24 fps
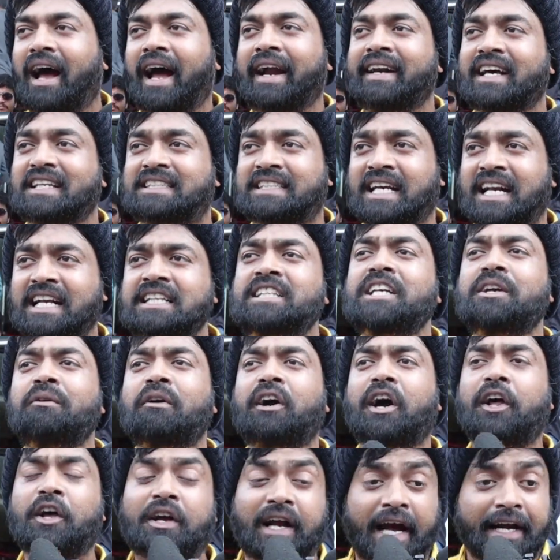అండ్
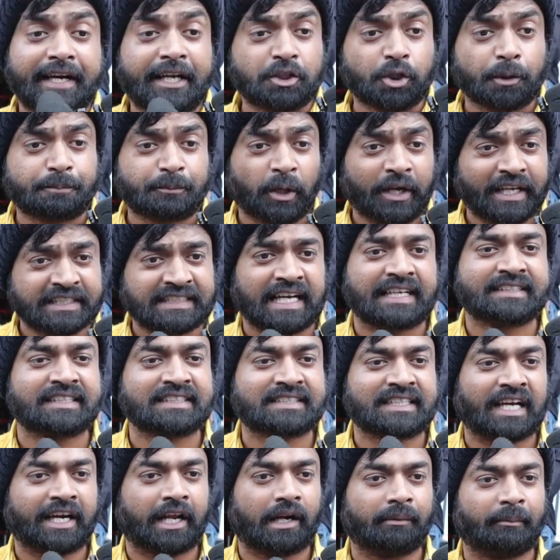చిరంజీవి గారు కంటి చూపుతోనే
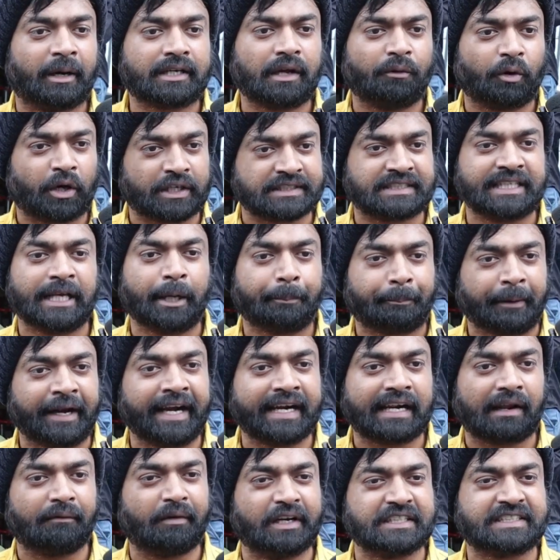శాసిస్తారనమాట ఒక సీన్ ప్రీ
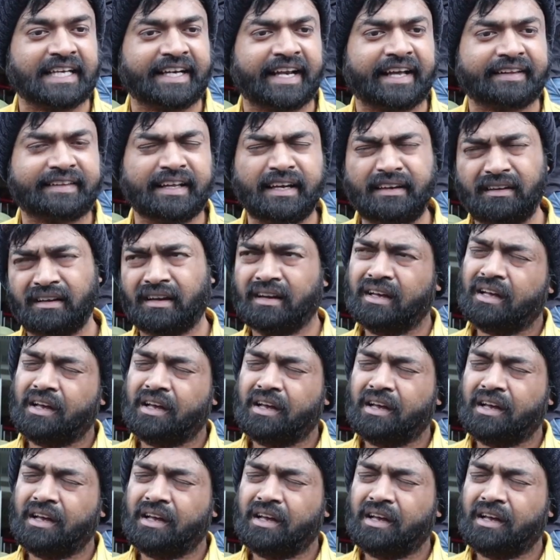ఇంటర్వెల్ సీన్ అయితే